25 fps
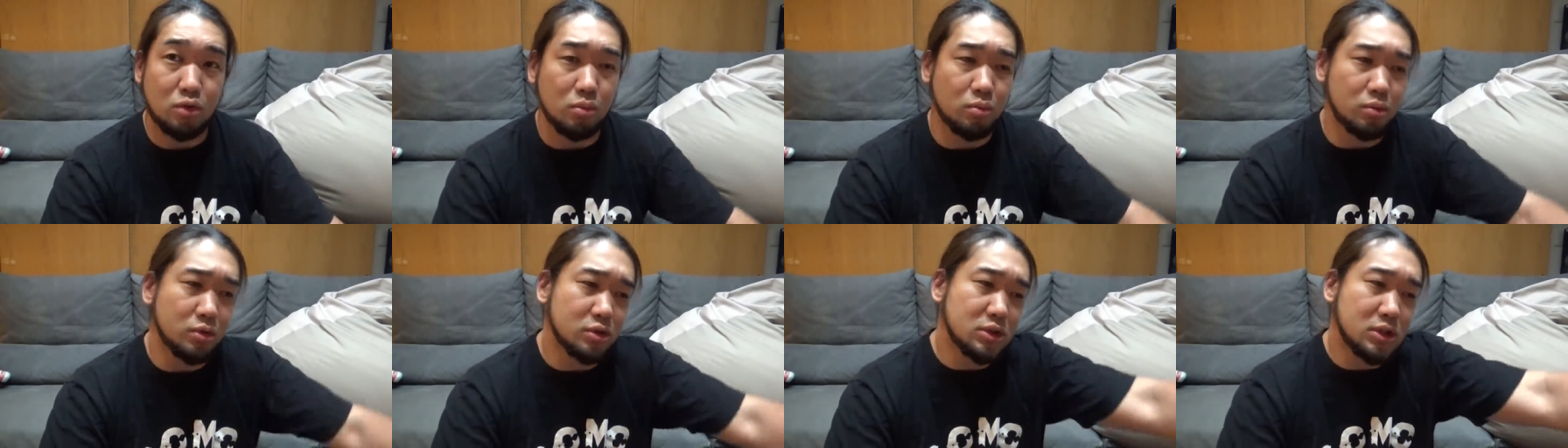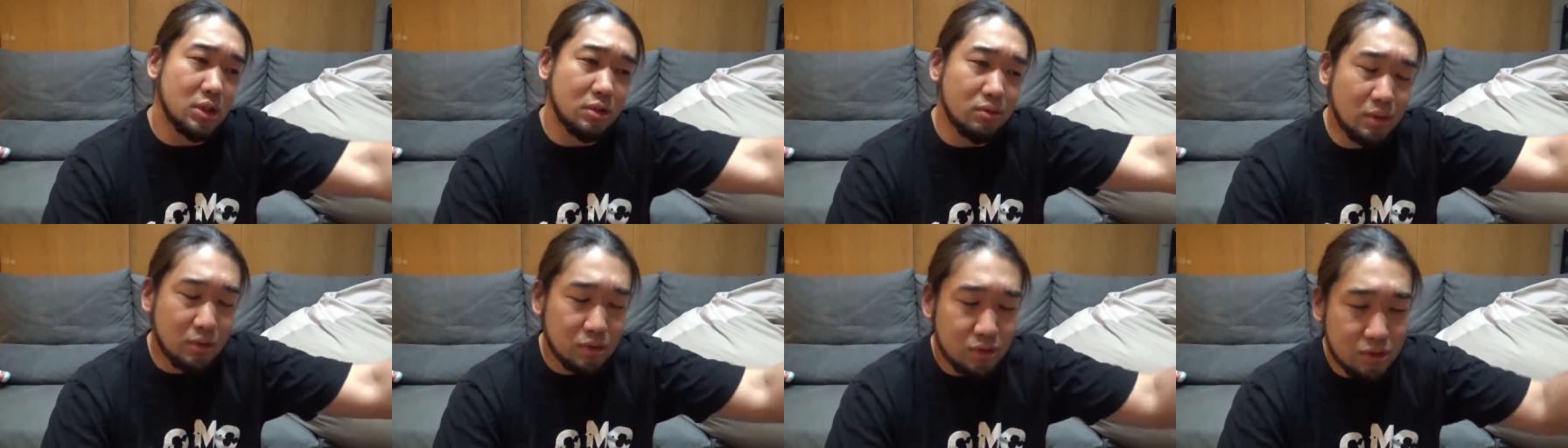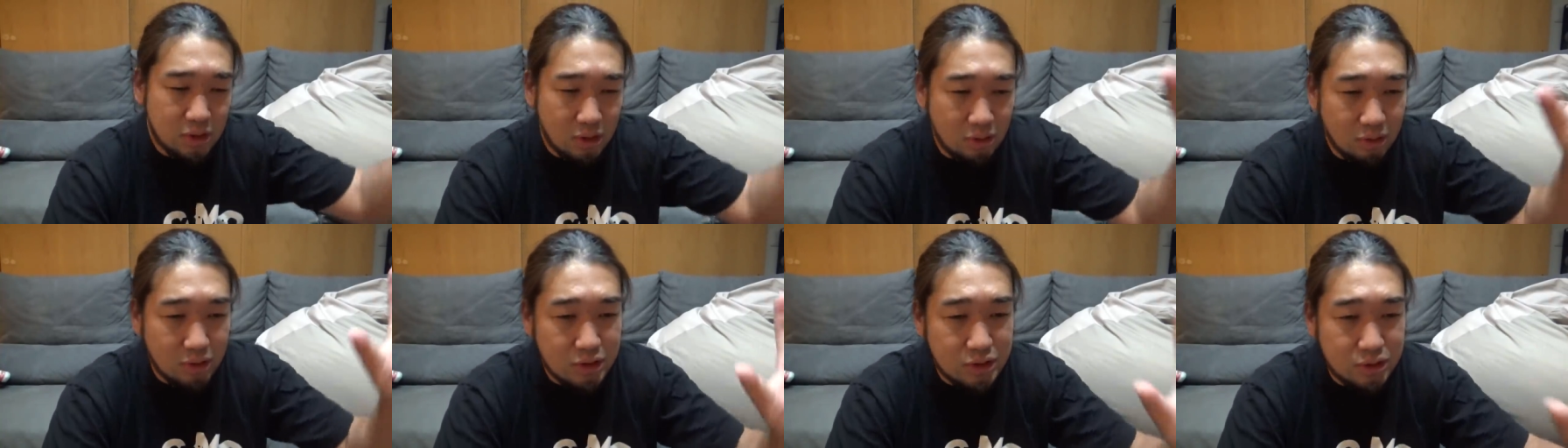小室さんはふ
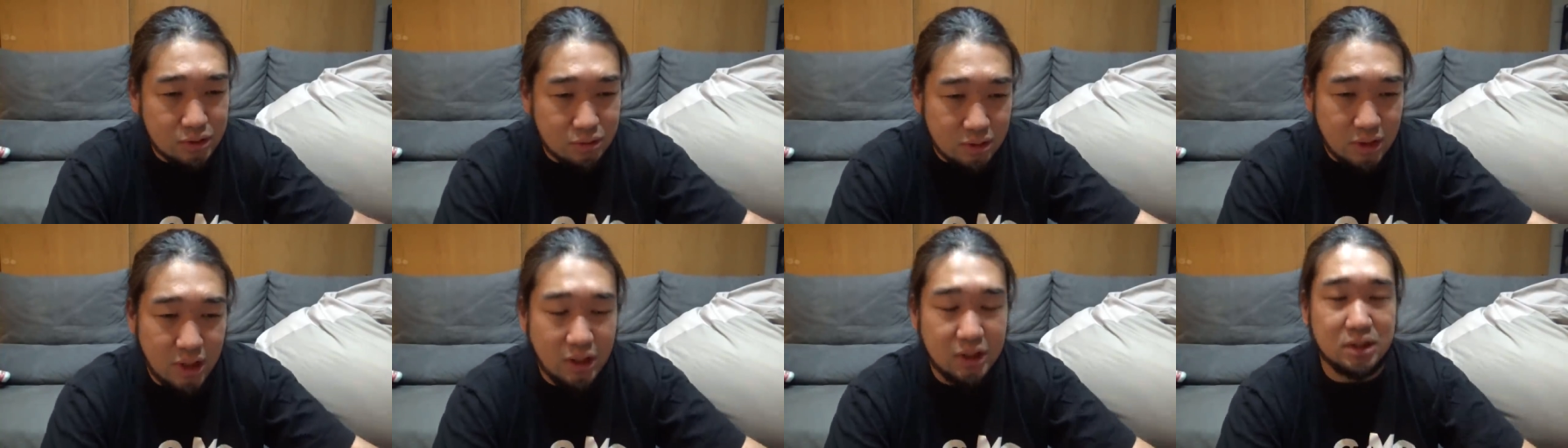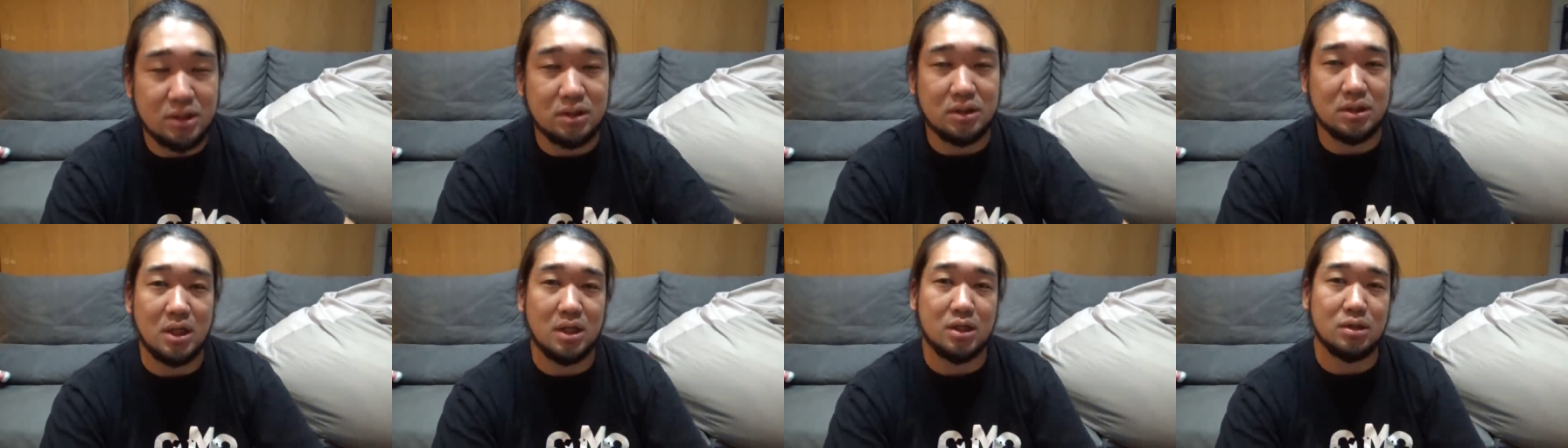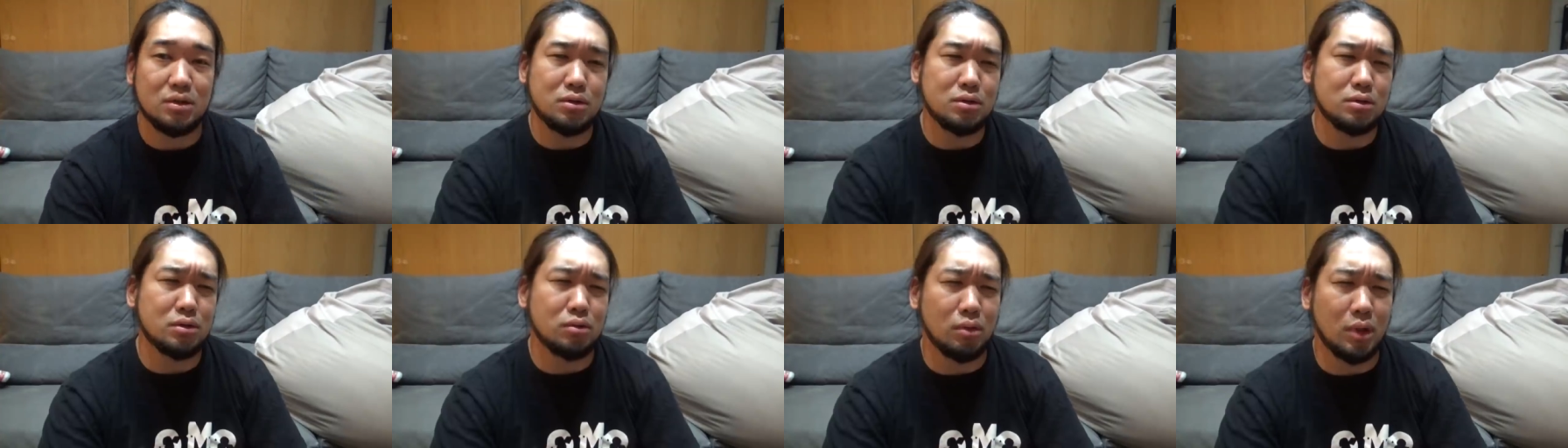さわしくないって
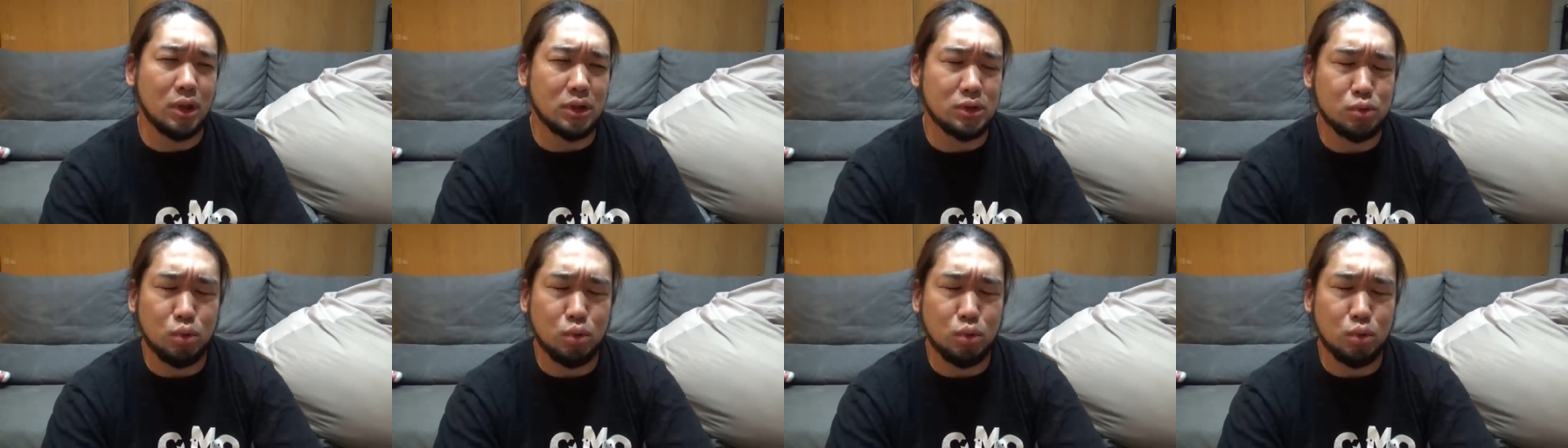いうのは